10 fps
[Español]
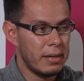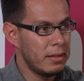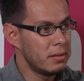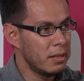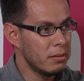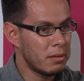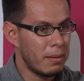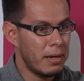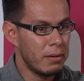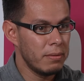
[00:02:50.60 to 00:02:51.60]
realizando
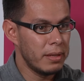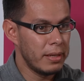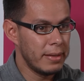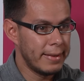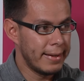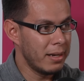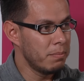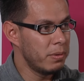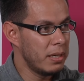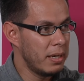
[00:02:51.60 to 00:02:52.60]
trabajo de,
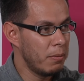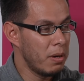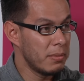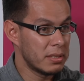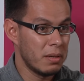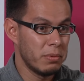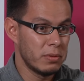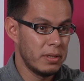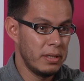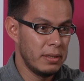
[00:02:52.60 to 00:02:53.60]
campo en la Guamas
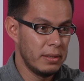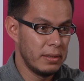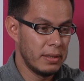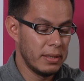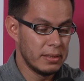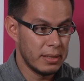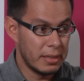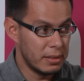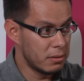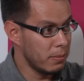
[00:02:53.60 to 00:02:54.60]
en
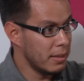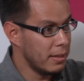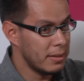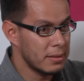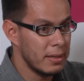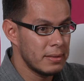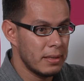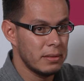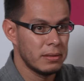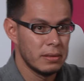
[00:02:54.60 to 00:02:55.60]
San Cristóbal de las
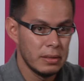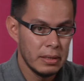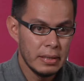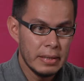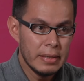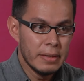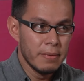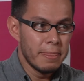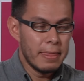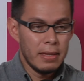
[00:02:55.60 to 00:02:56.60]
Casas,
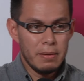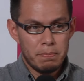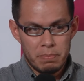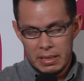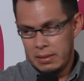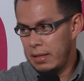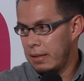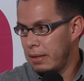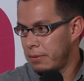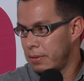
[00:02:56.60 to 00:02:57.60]
y
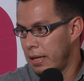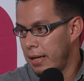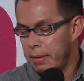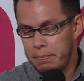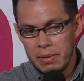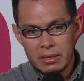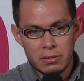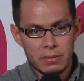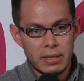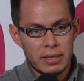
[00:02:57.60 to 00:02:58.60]
platicaba con la
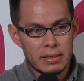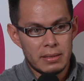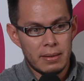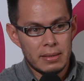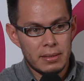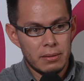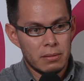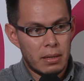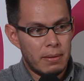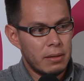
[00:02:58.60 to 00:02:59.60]
persona que estaba
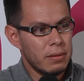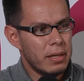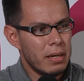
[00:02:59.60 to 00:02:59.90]
haciendo trabajo de